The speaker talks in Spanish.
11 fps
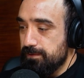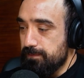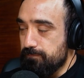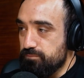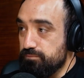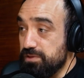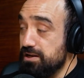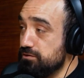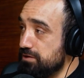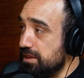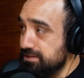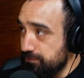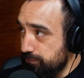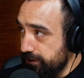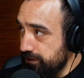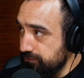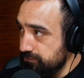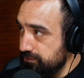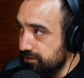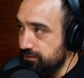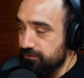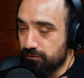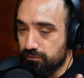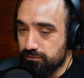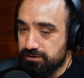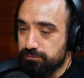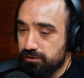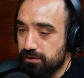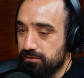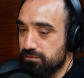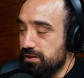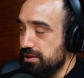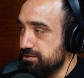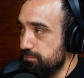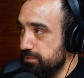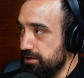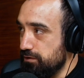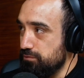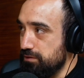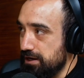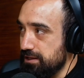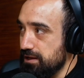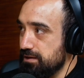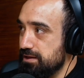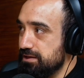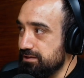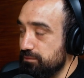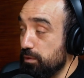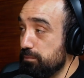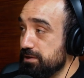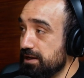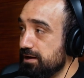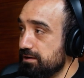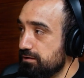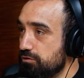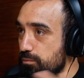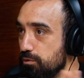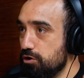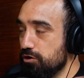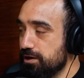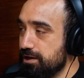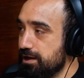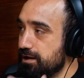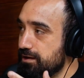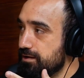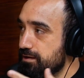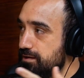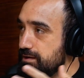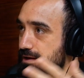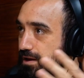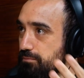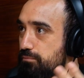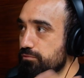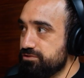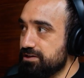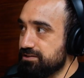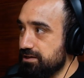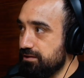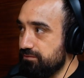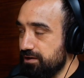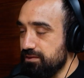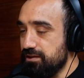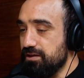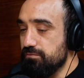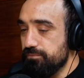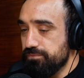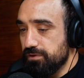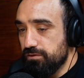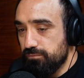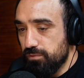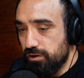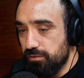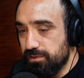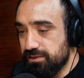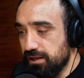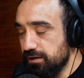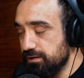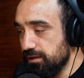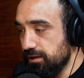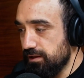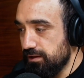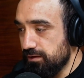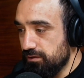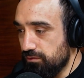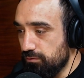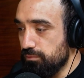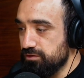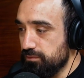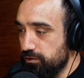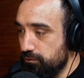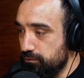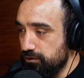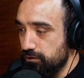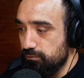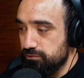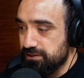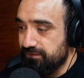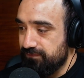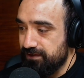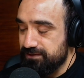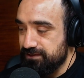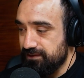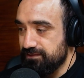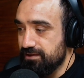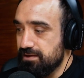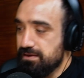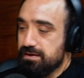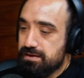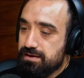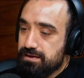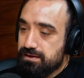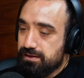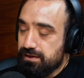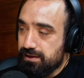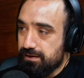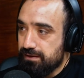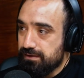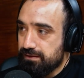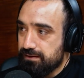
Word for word: eh, vienen de una disciplina, es decir, son un concepto que viene de una disciplina o de un área que se puede aplicar como lógica en muchas áreas diferentes. Y un, modelo mental que con vos hemos discutido muchas veces, que